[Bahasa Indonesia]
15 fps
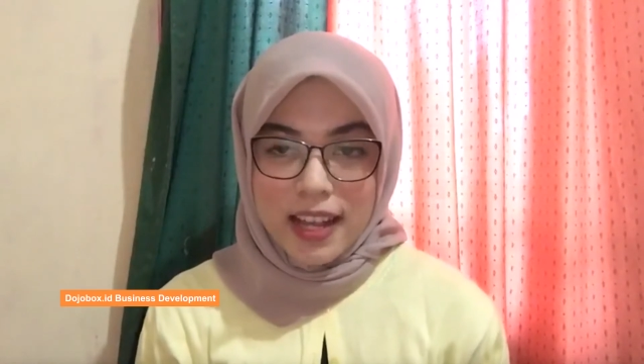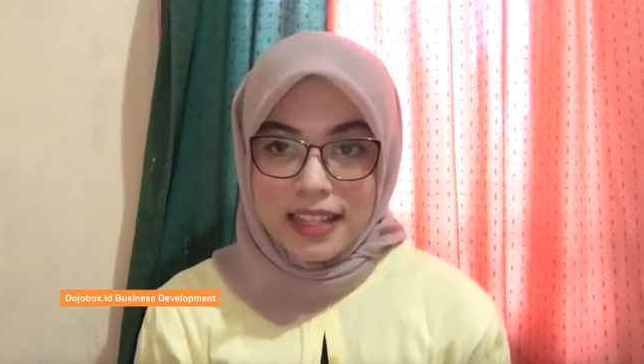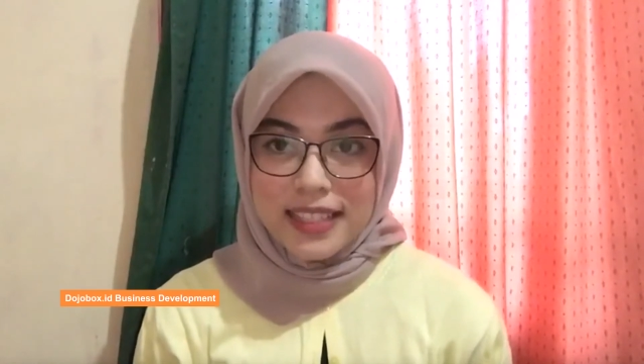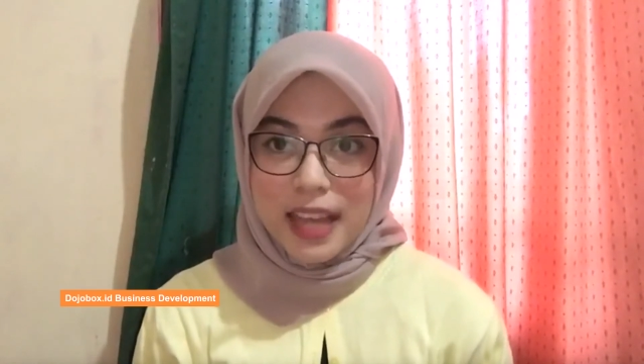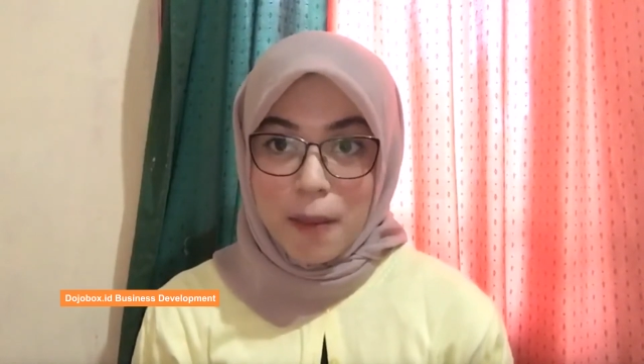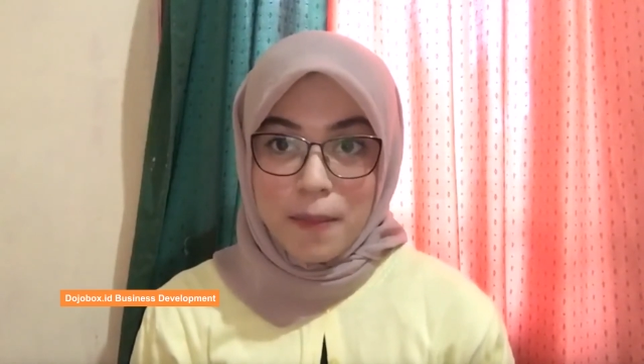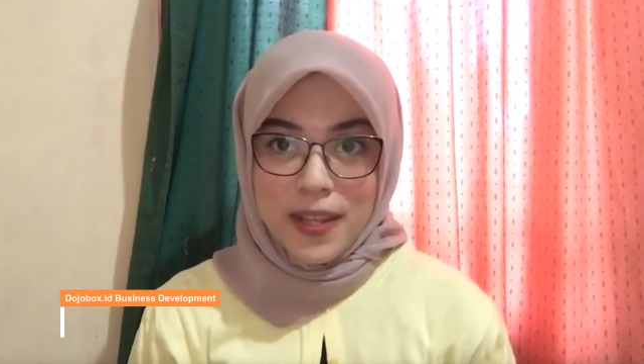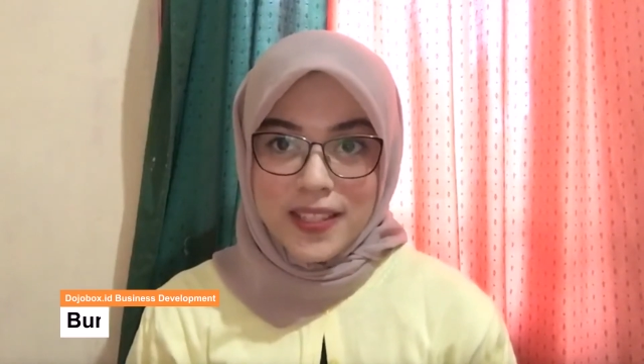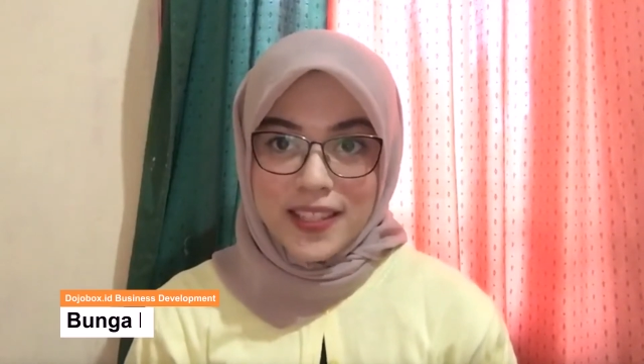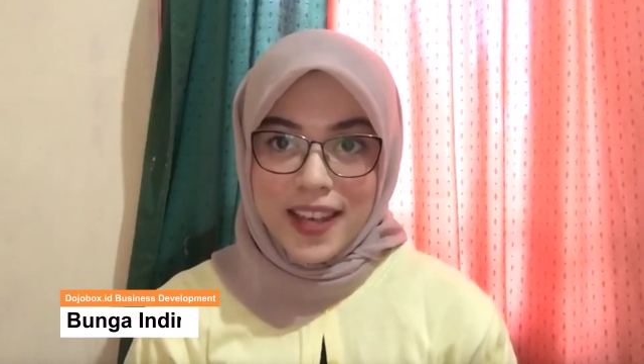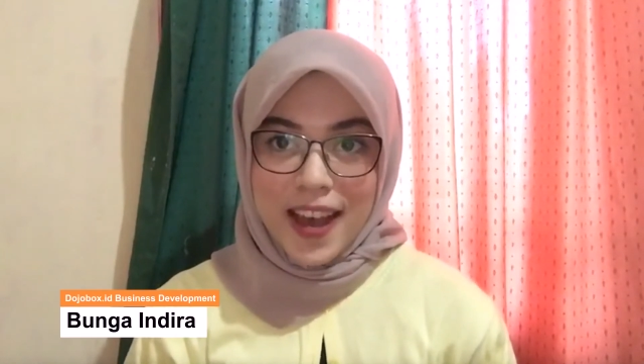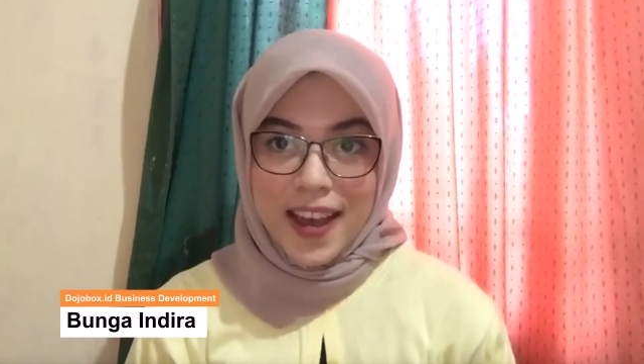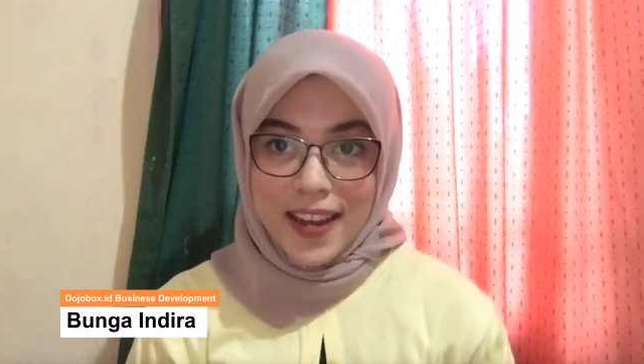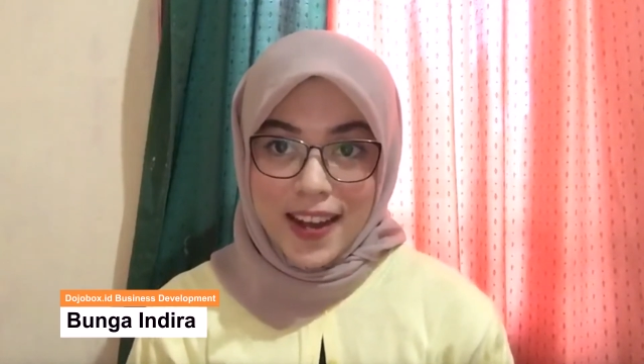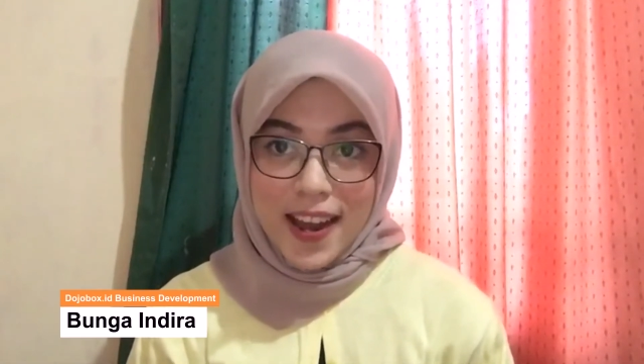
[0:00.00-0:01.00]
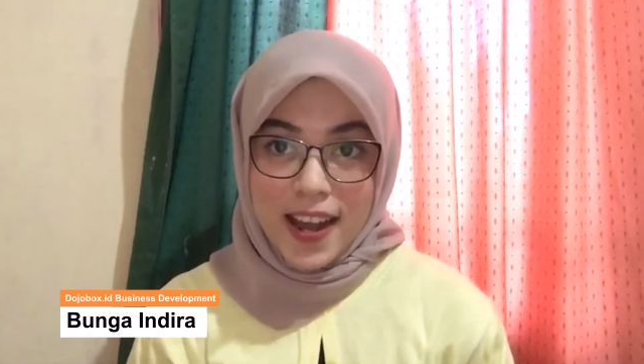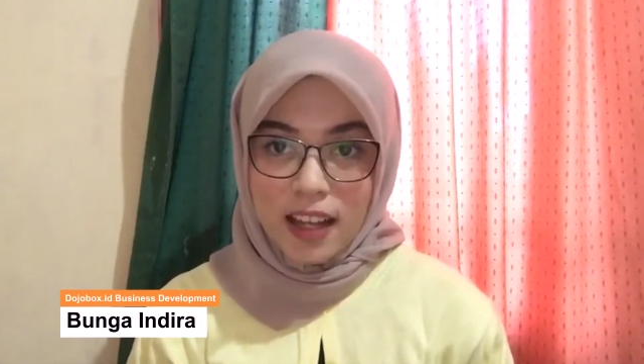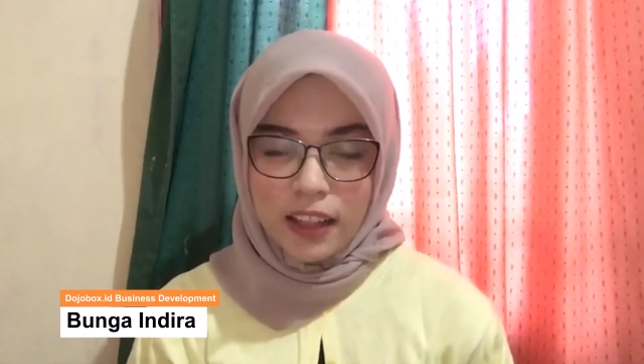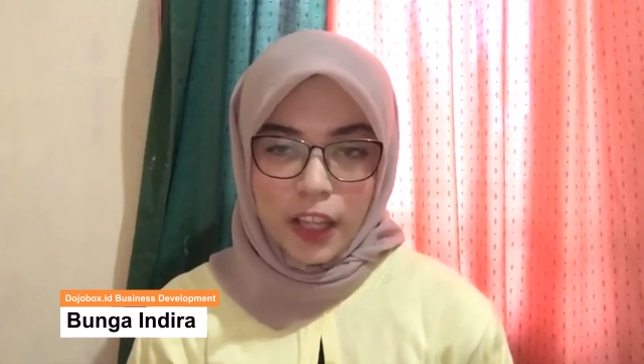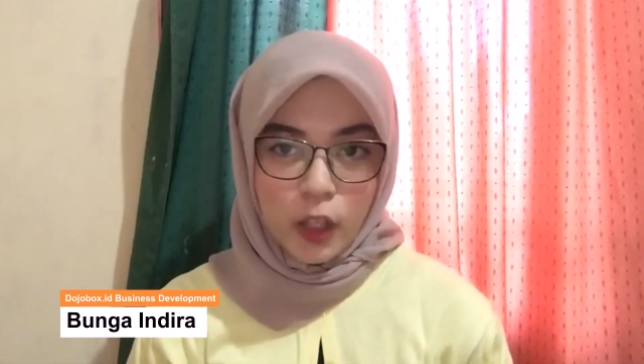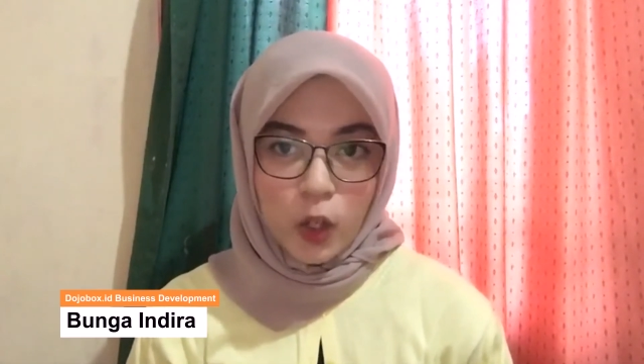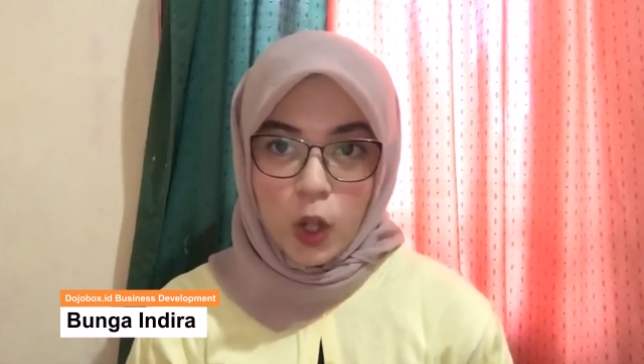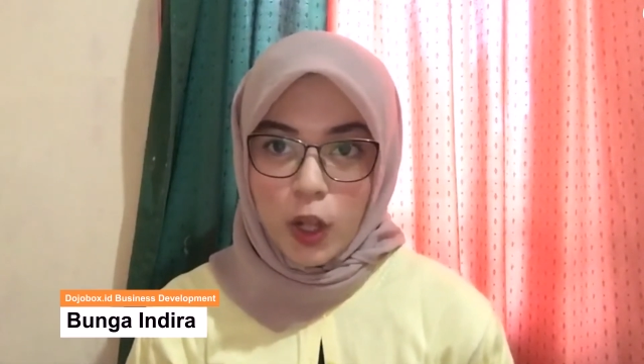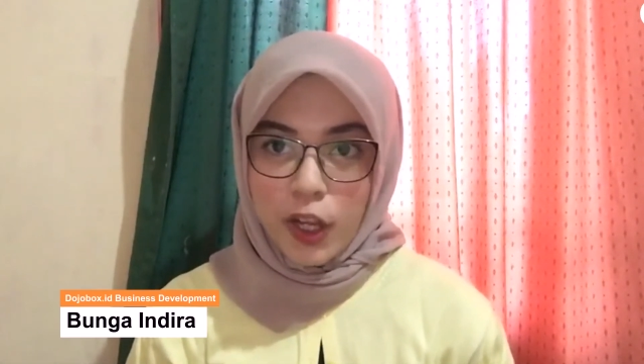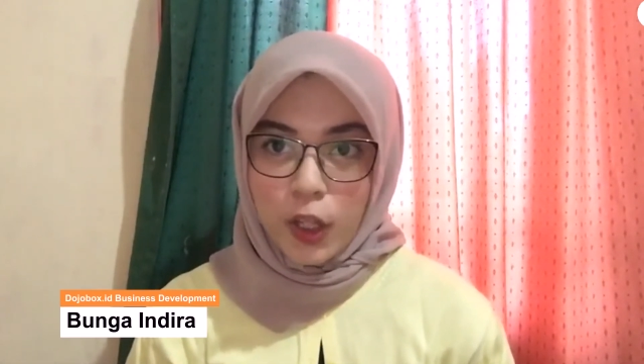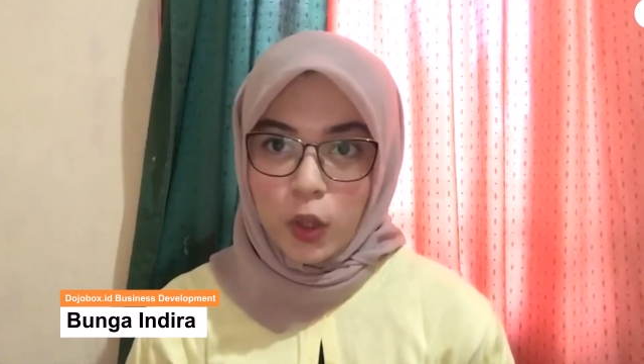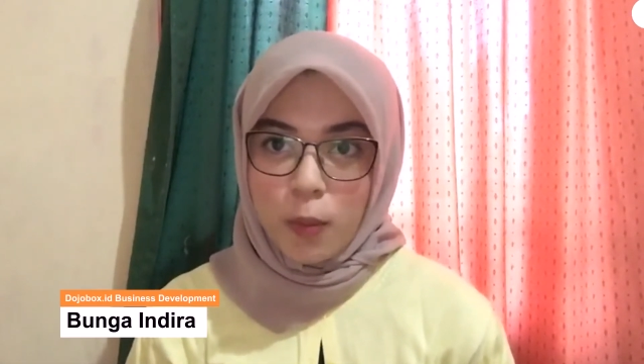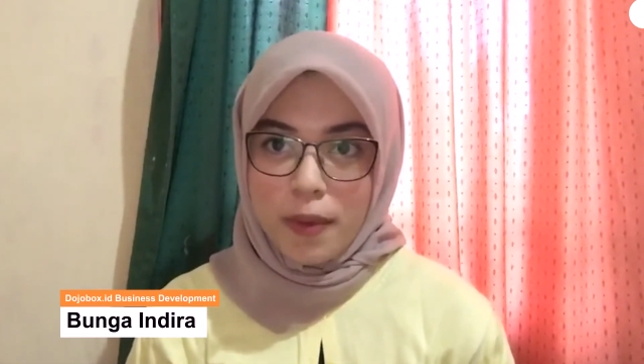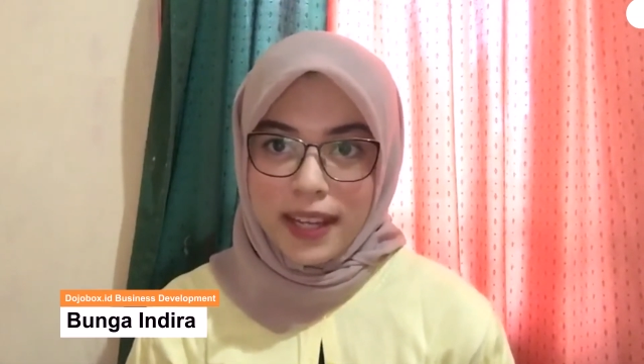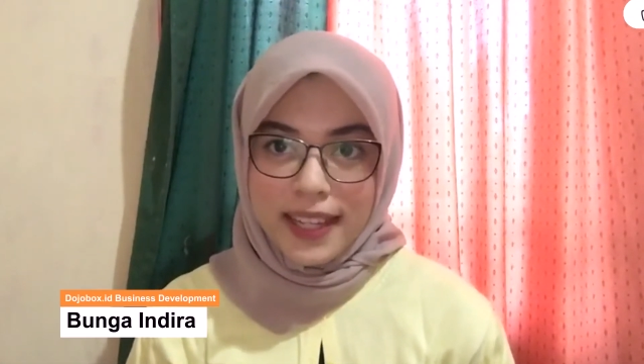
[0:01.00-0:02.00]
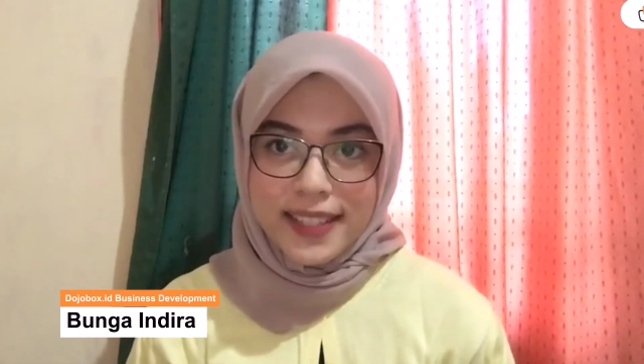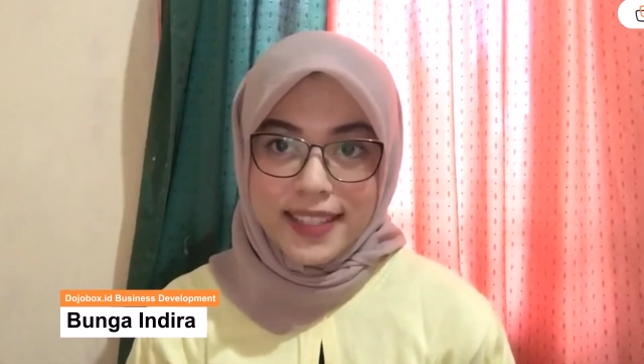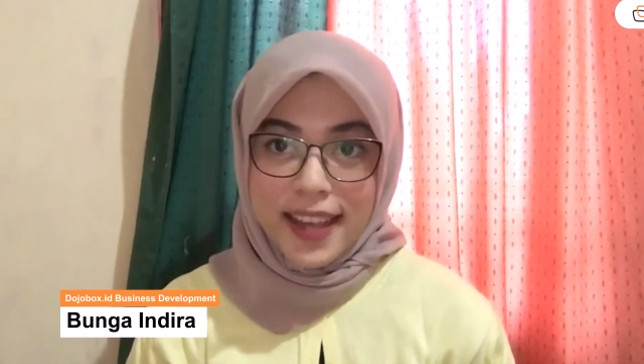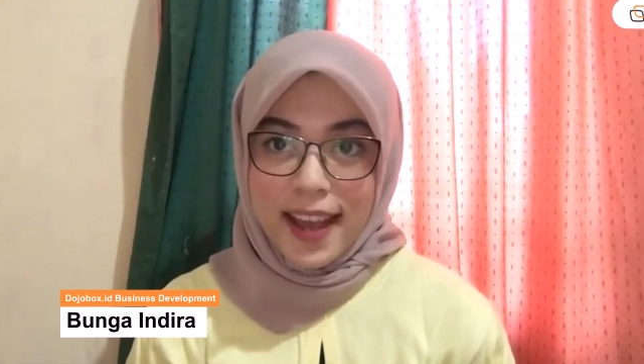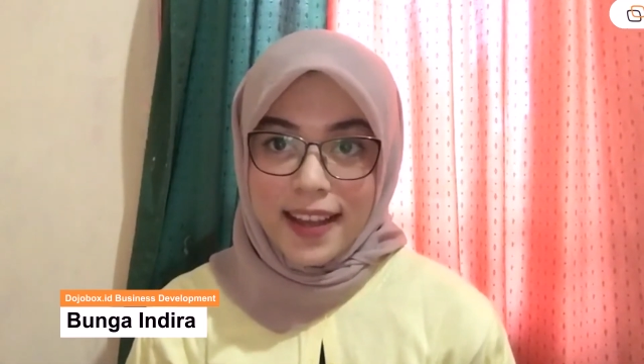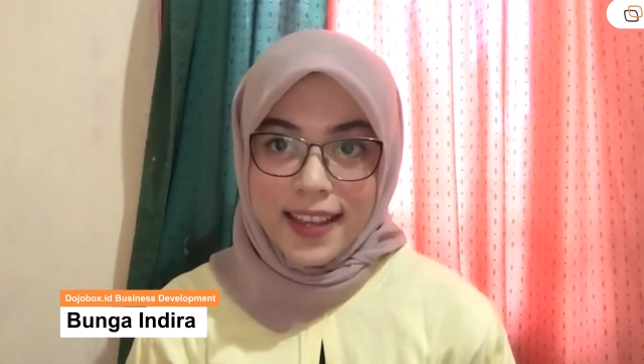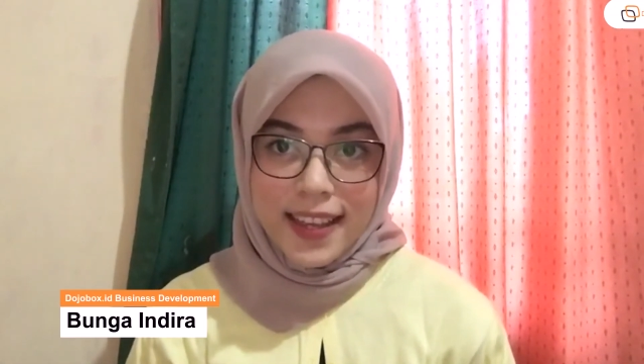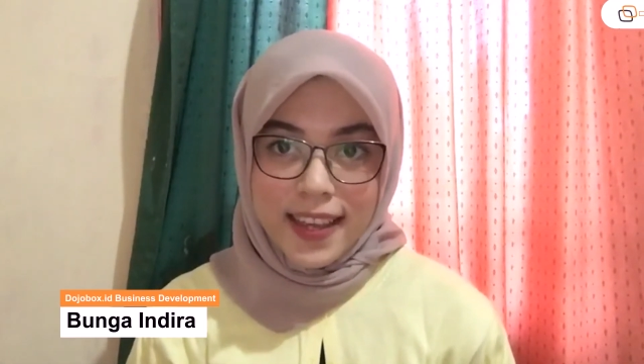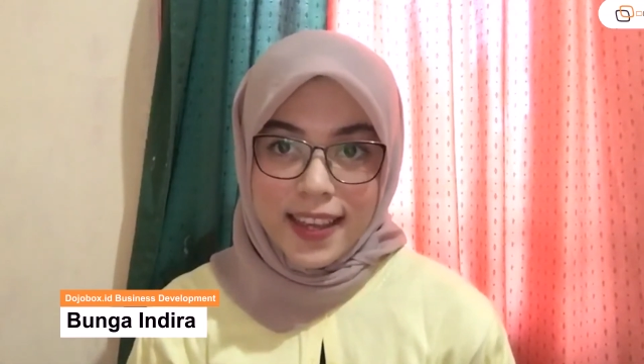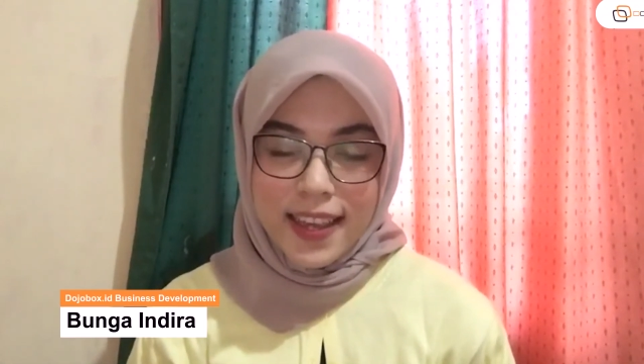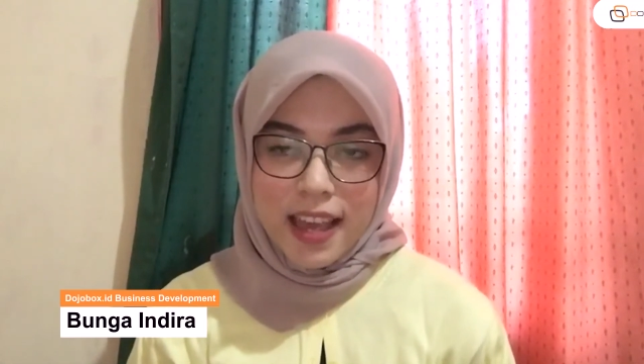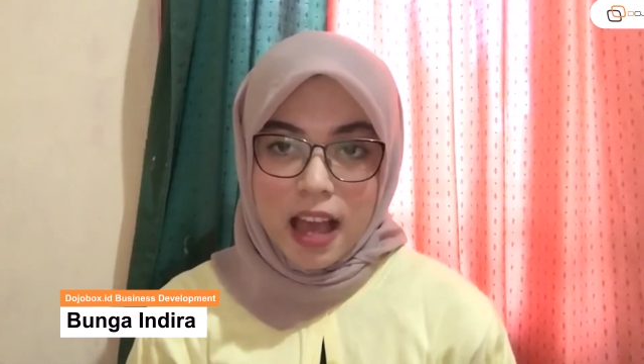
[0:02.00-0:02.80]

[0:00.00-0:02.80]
Zaman sekarang teknologi itu makin canggih